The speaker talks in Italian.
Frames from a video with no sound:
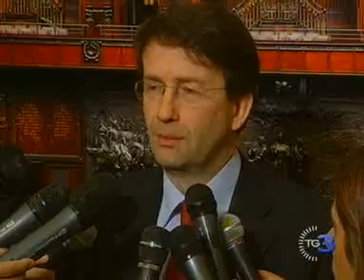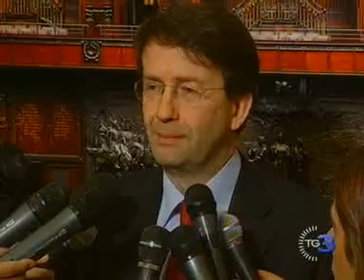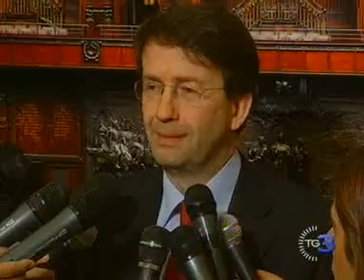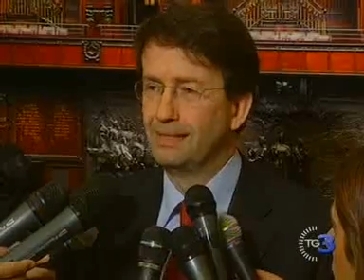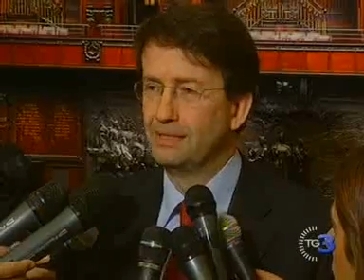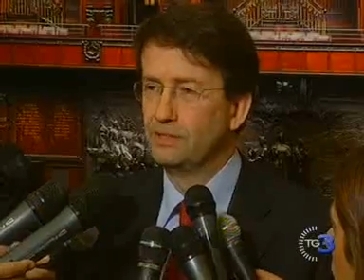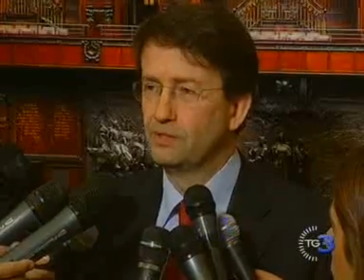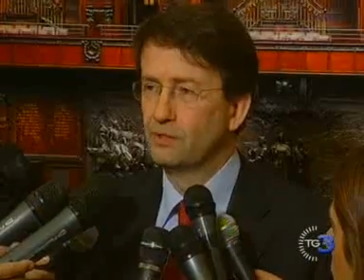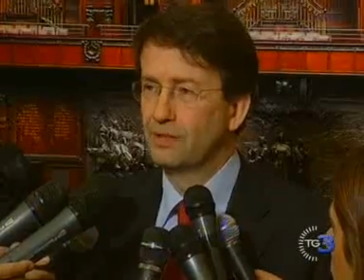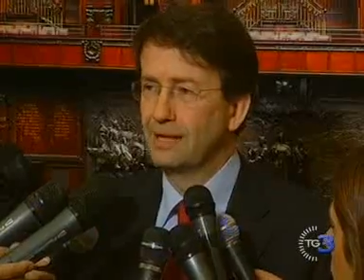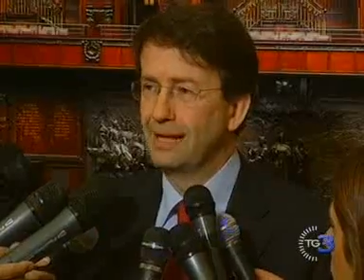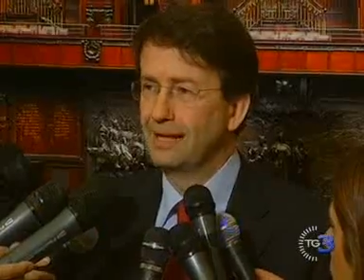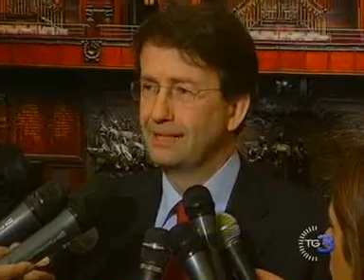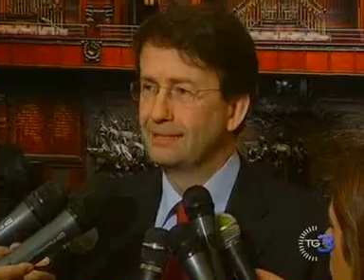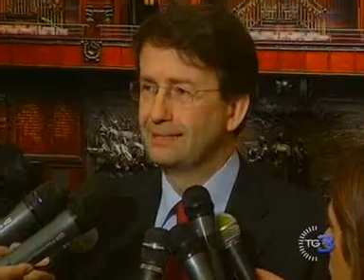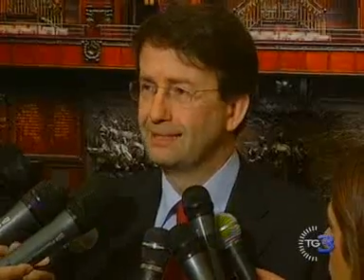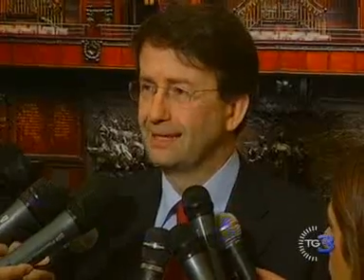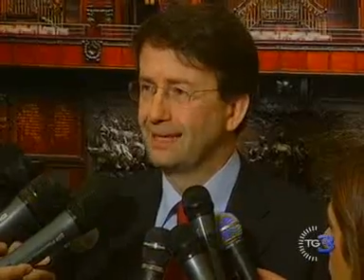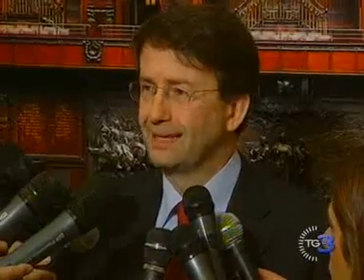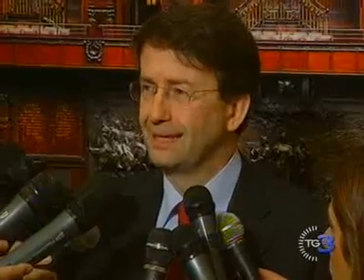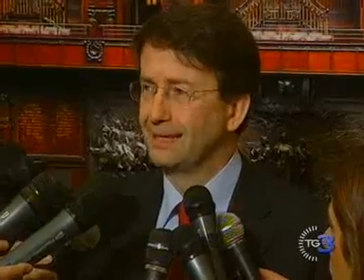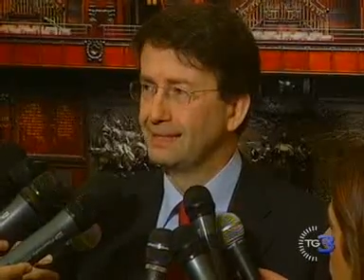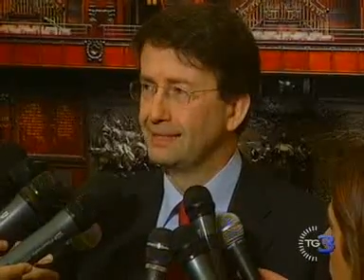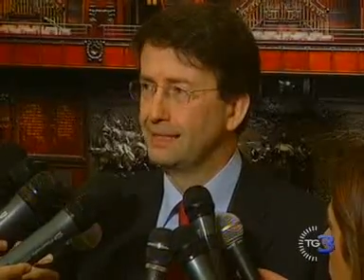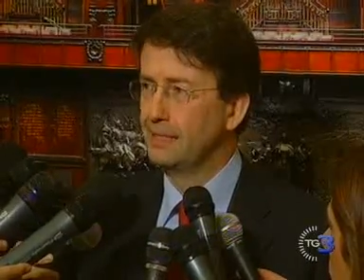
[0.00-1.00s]
Una
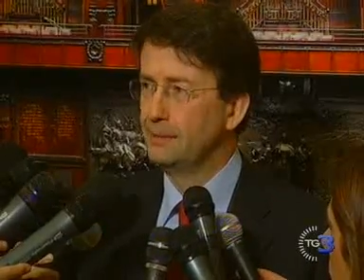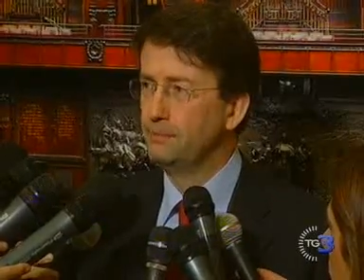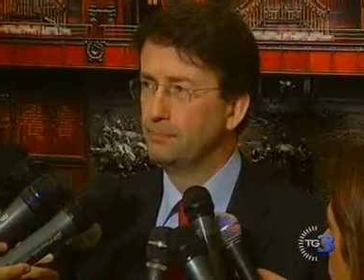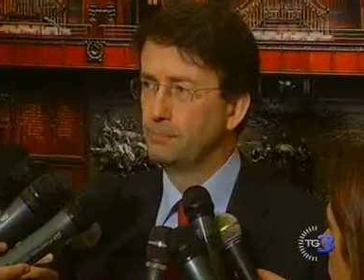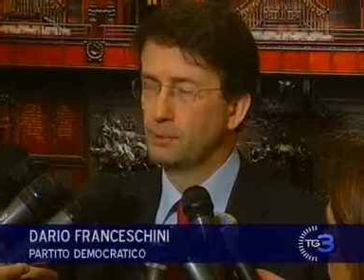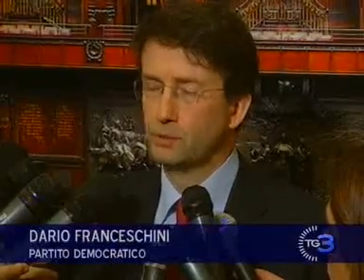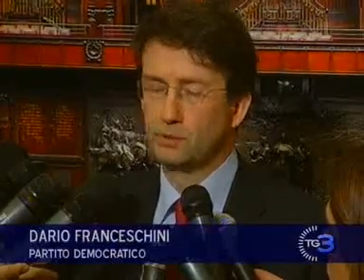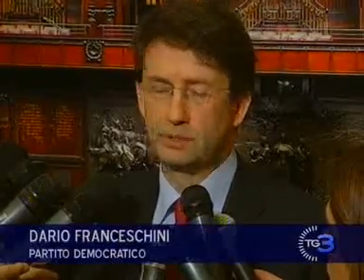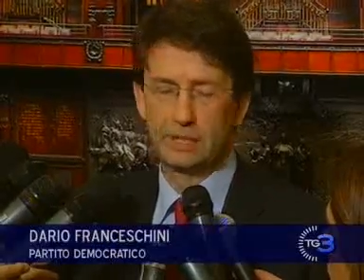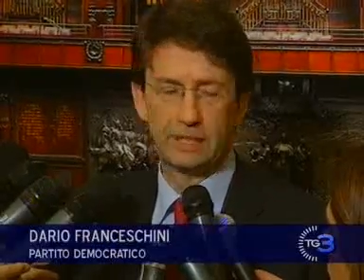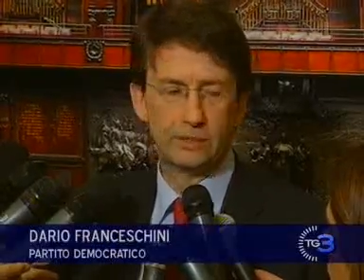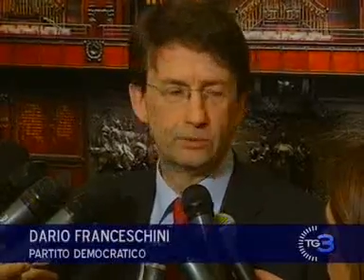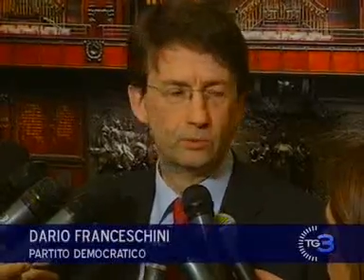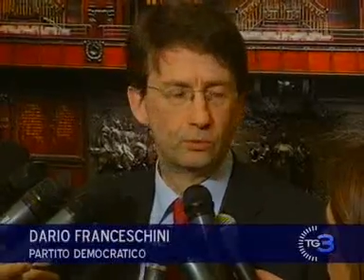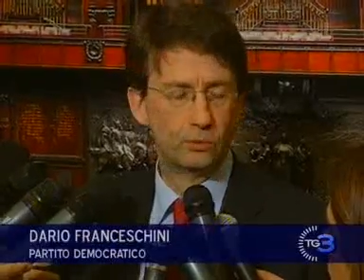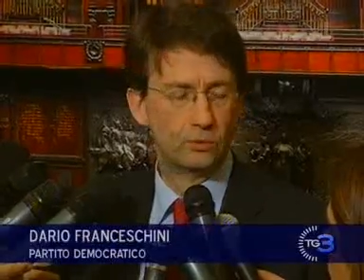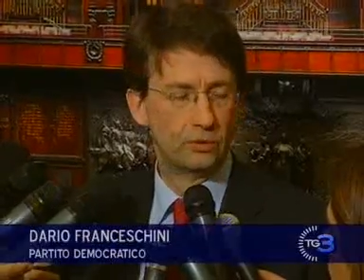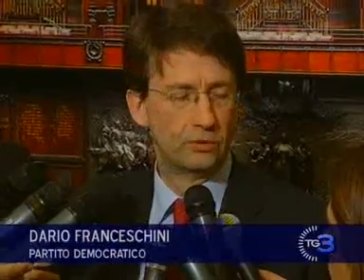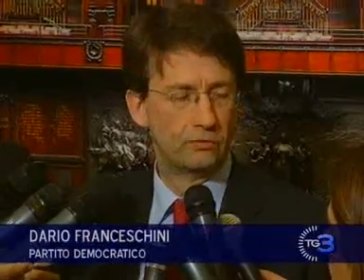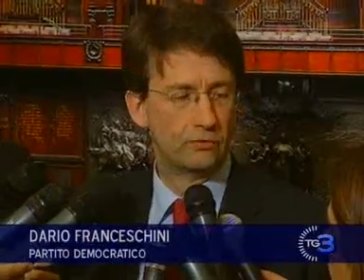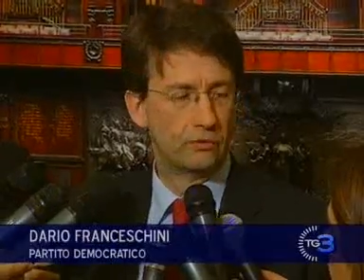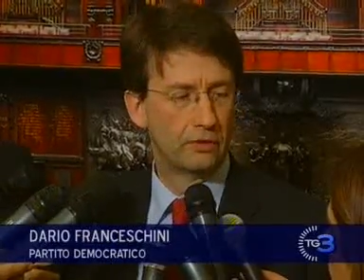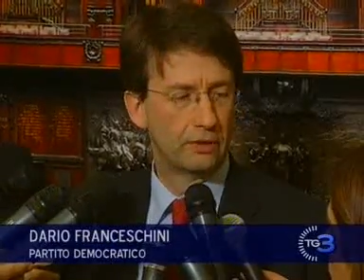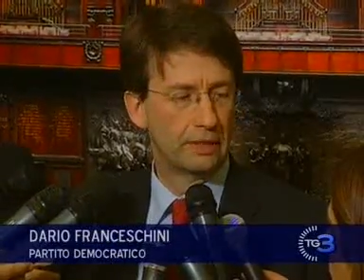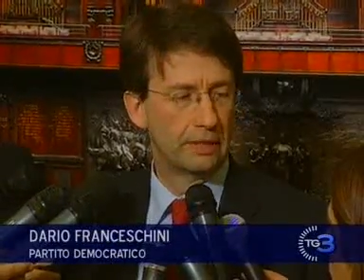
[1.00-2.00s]
maggioranza che a tempo
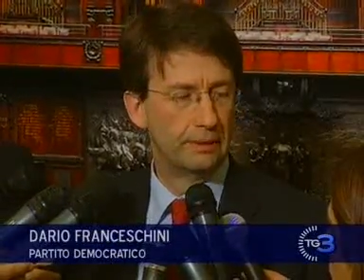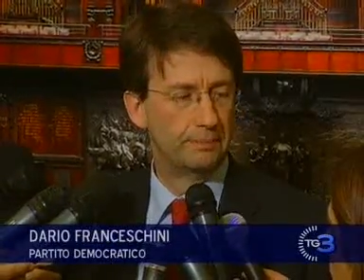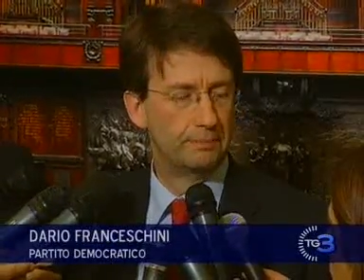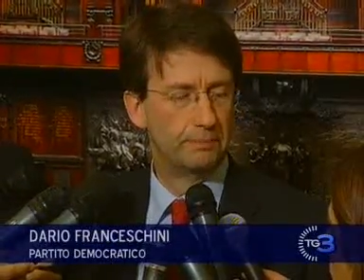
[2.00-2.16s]
scaduto vuole